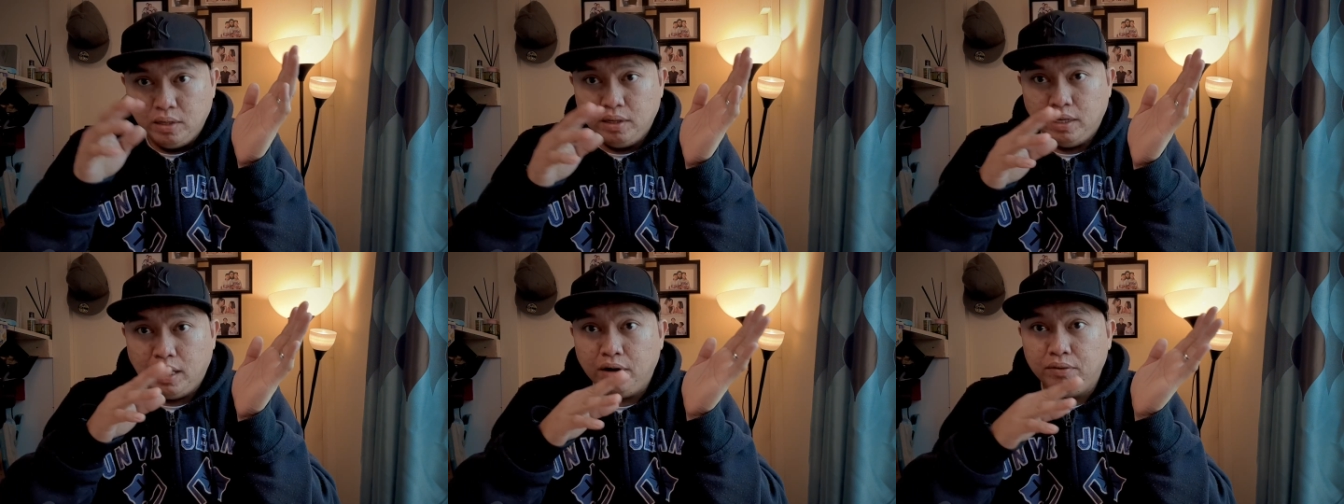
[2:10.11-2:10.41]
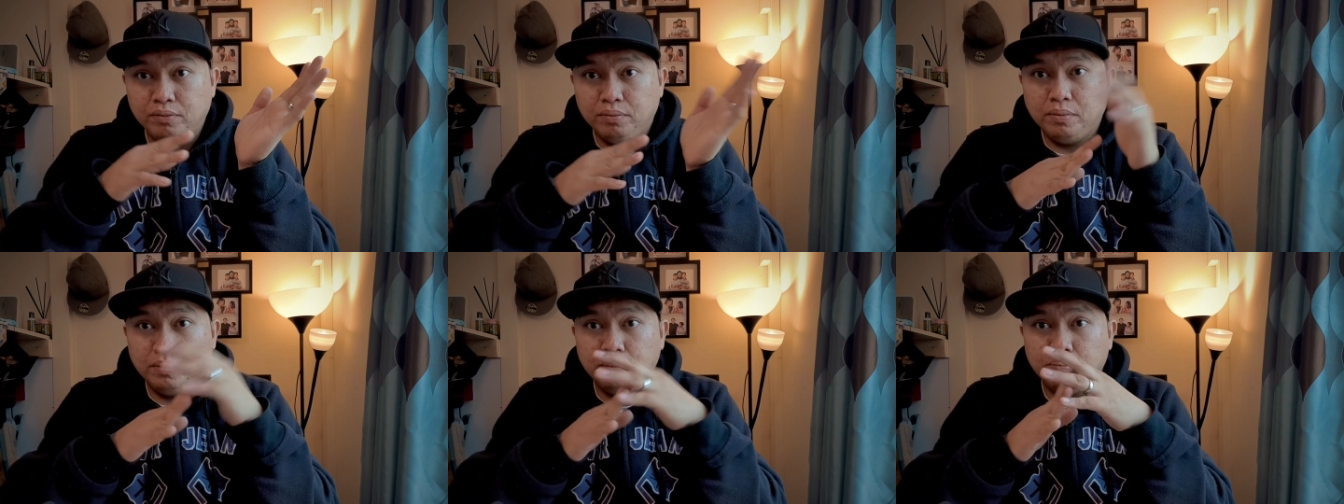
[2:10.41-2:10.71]

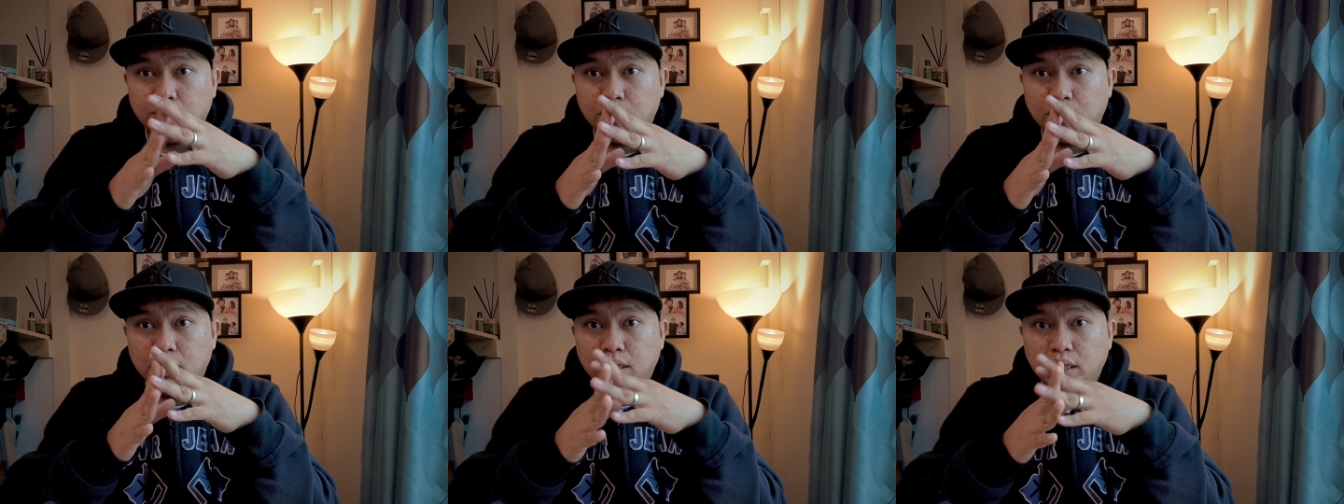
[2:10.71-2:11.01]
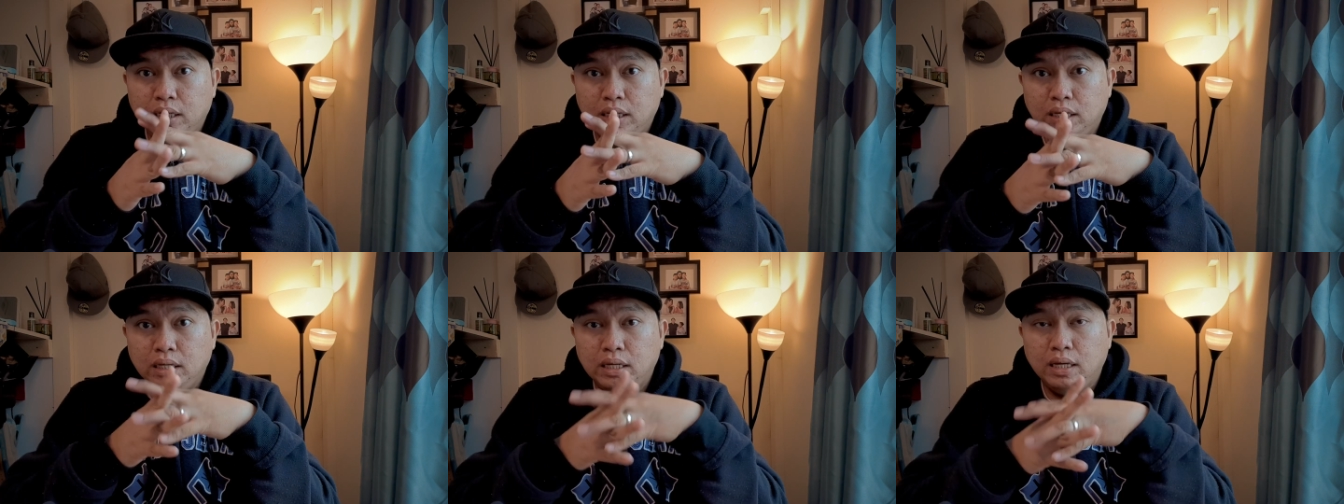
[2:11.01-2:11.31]
N50,
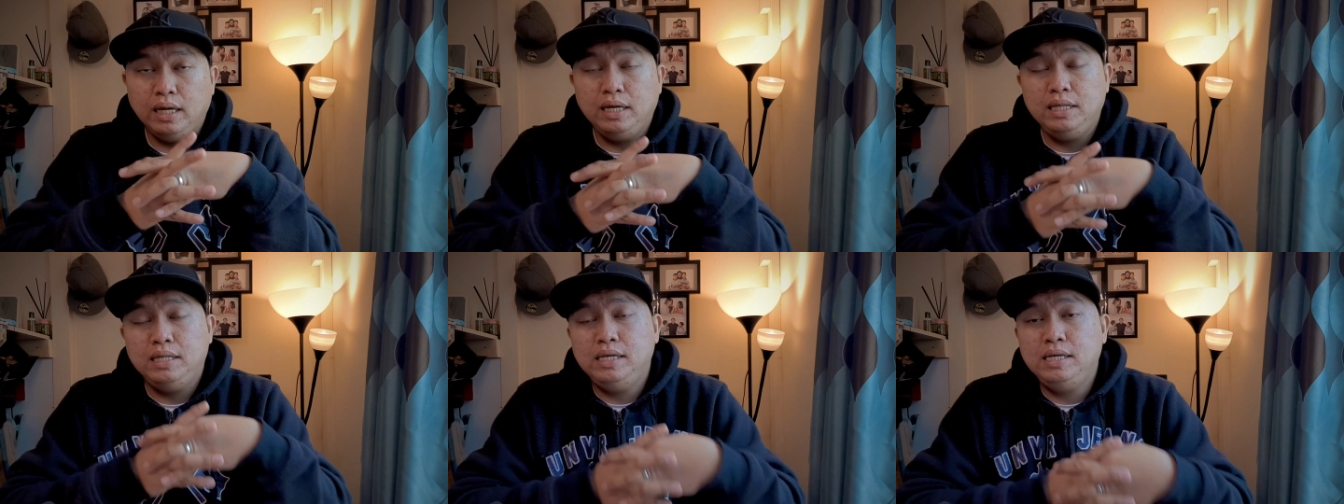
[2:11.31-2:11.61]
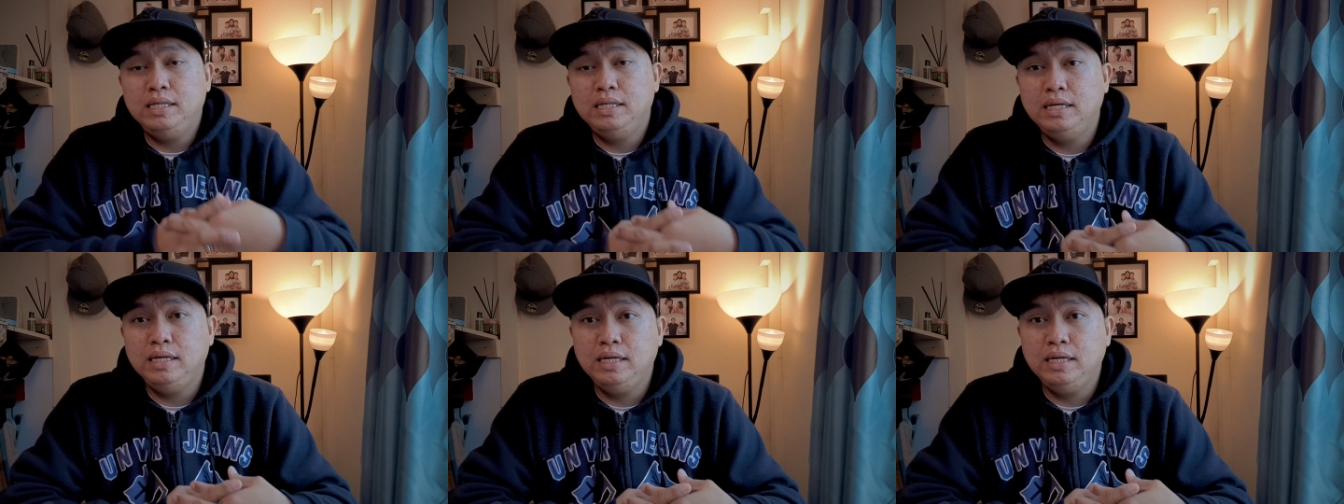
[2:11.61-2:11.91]

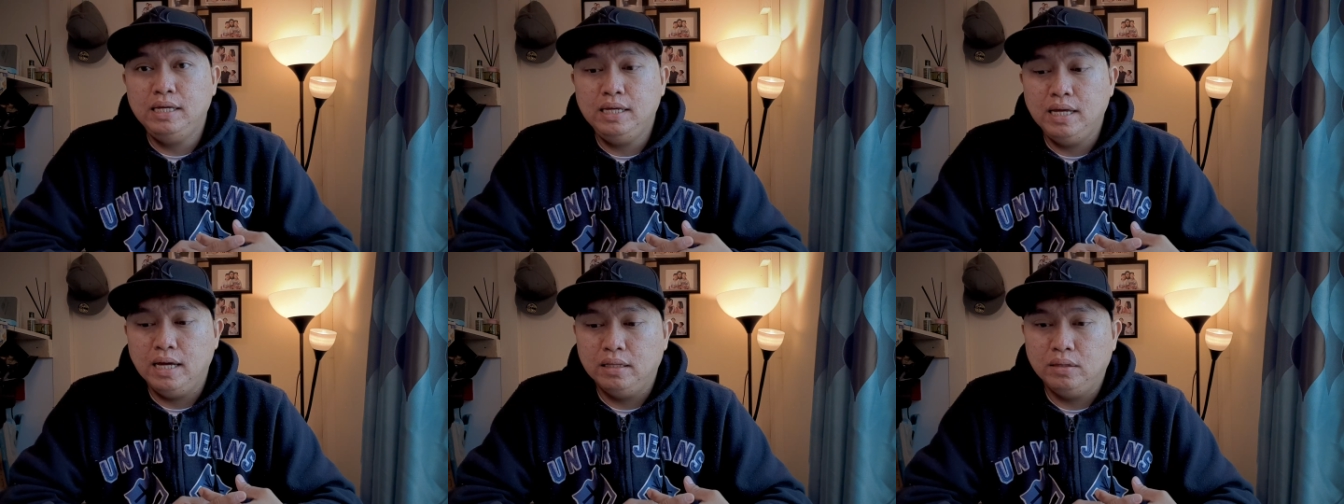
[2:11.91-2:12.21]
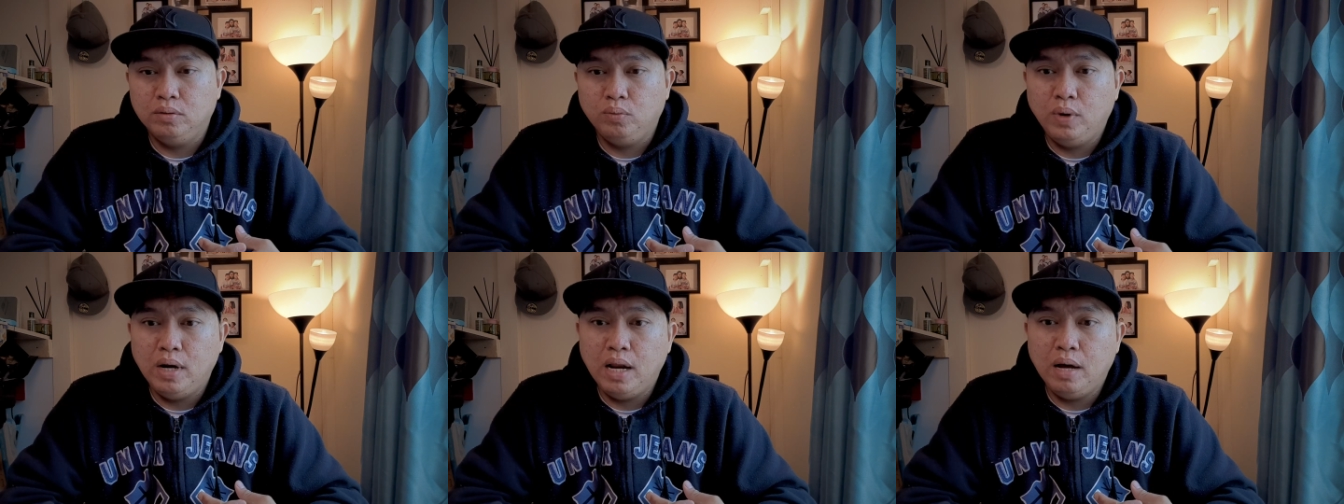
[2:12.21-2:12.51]
ATD yan
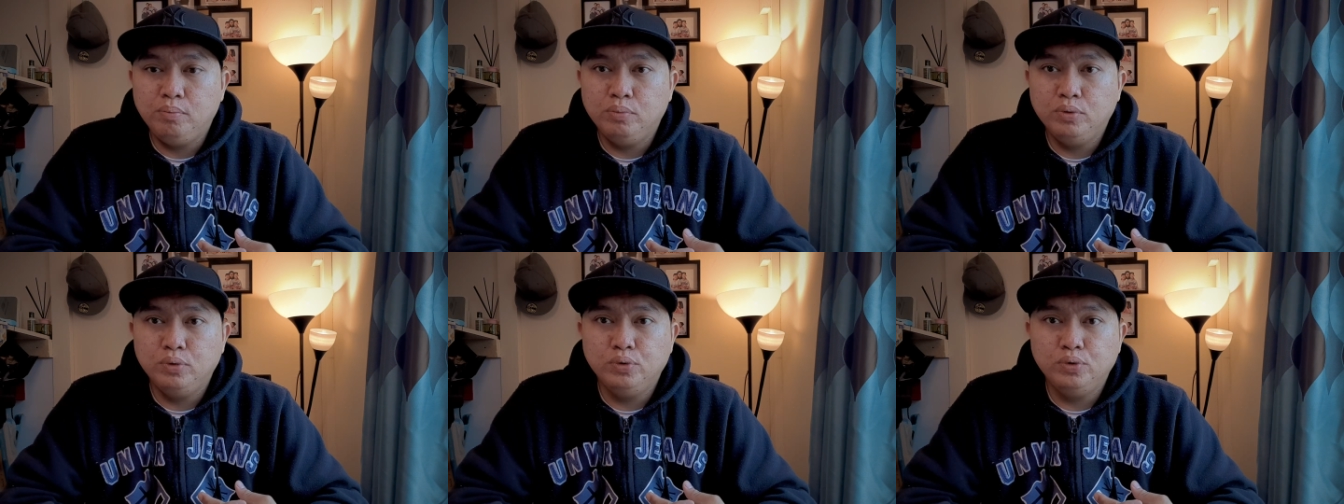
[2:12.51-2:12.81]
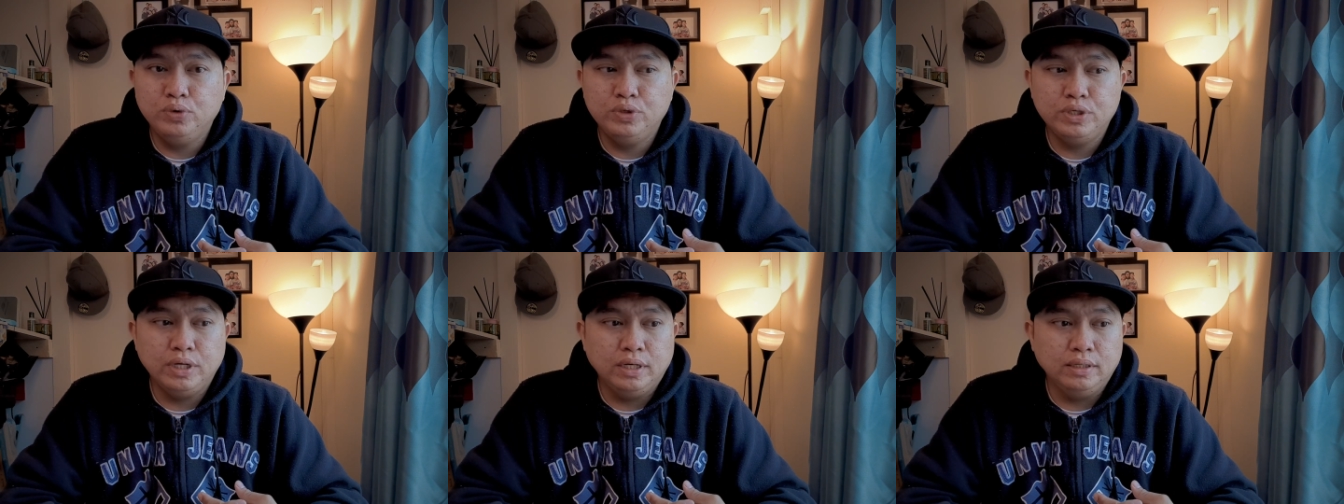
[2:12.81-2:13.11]
wala po
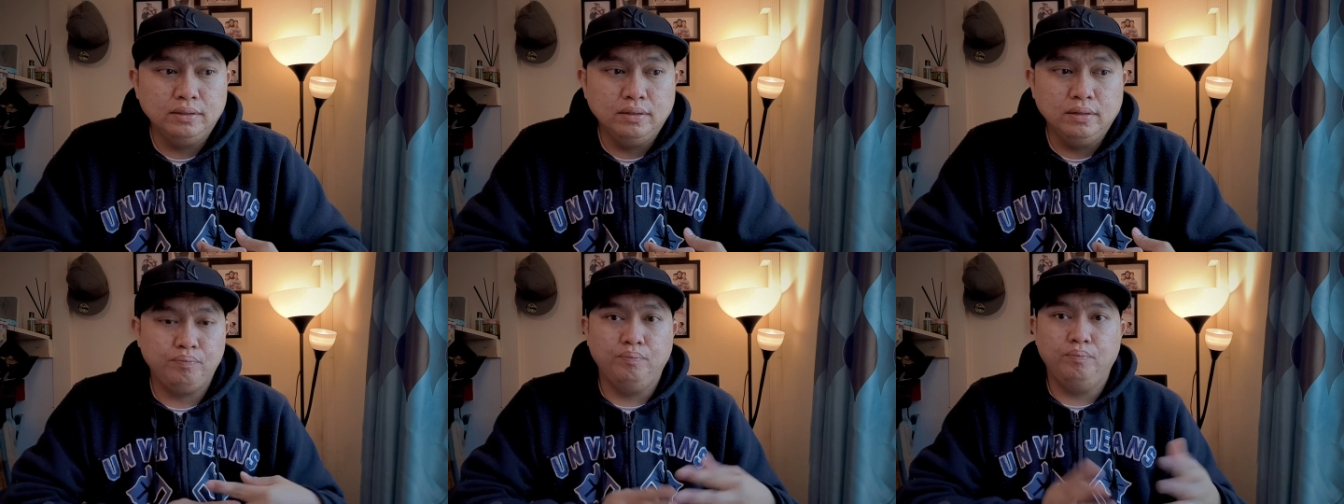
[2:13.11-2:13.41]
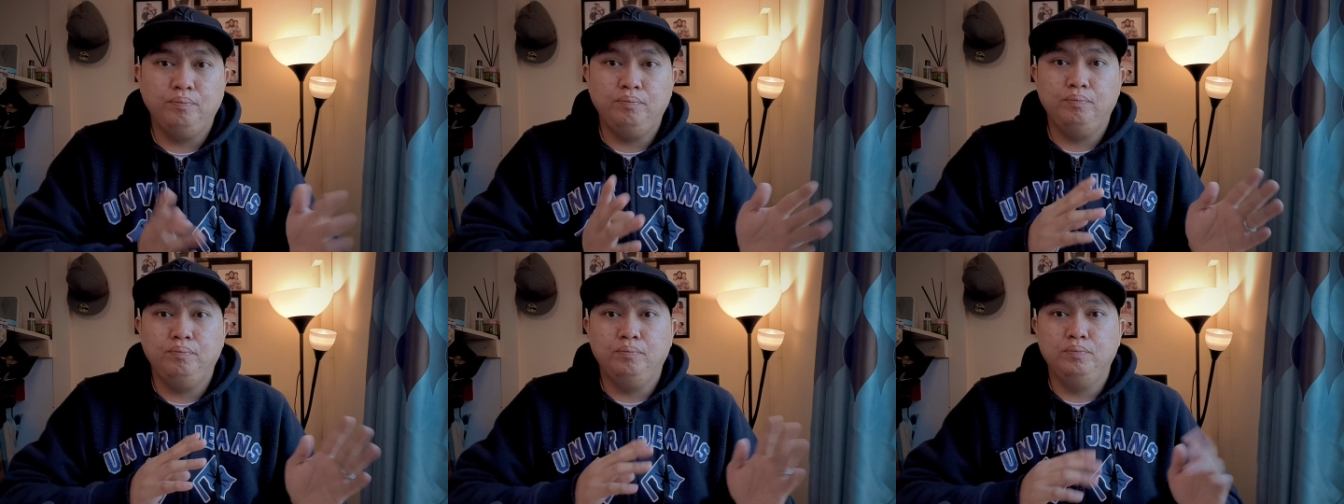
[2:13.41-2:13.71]
siyang
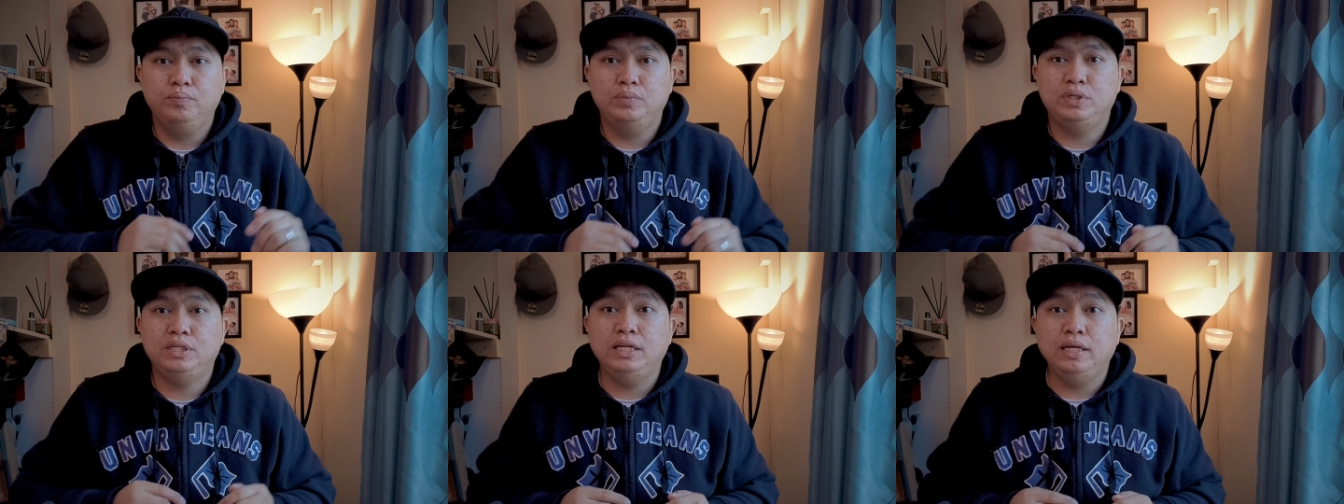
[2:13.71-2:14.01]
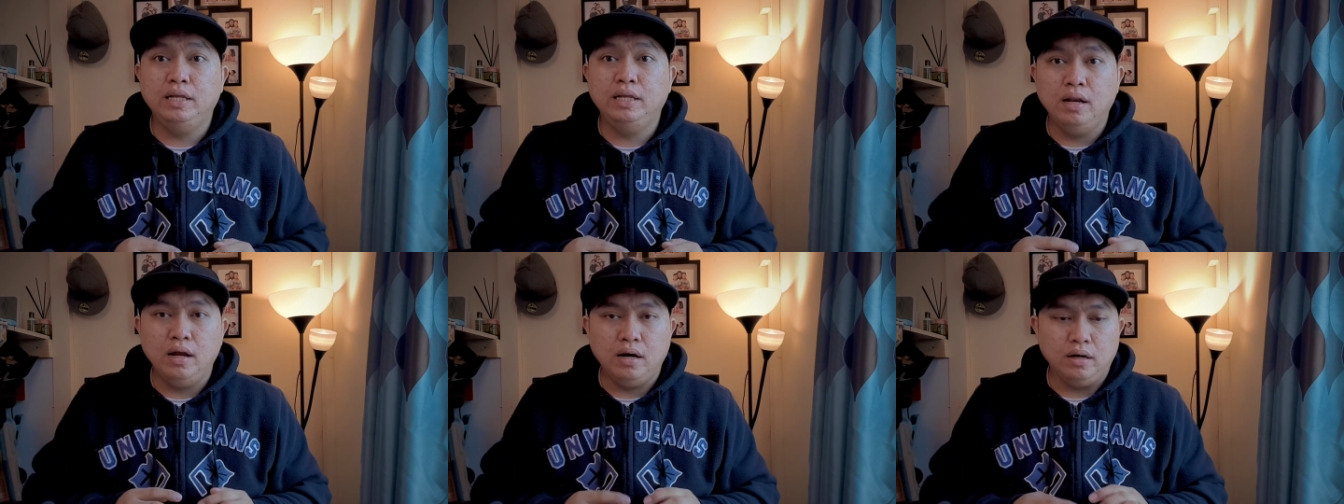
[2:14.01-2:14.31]

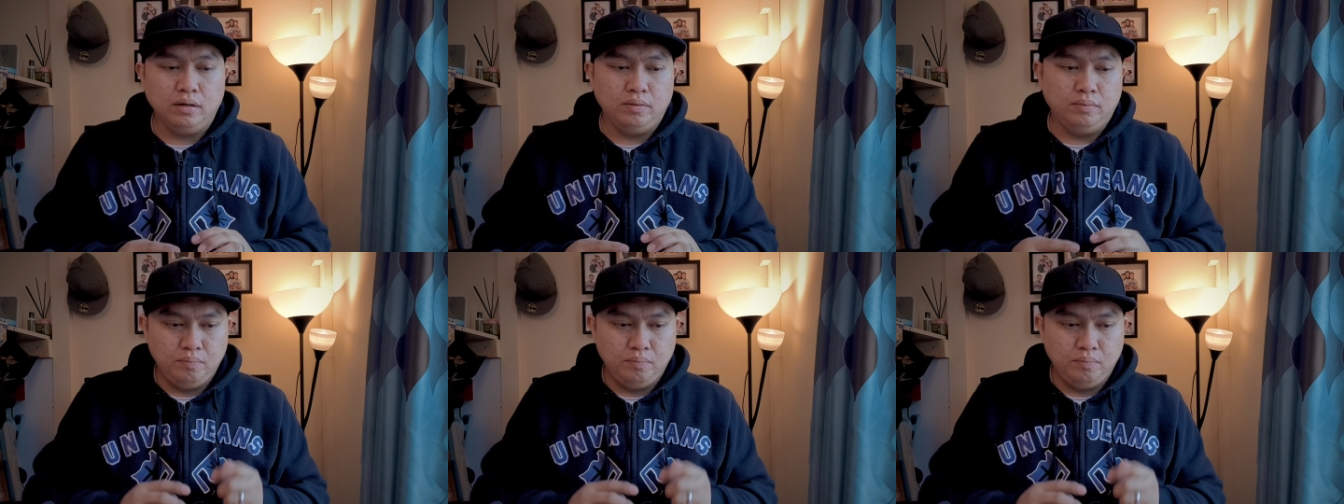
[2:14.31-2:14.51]
silag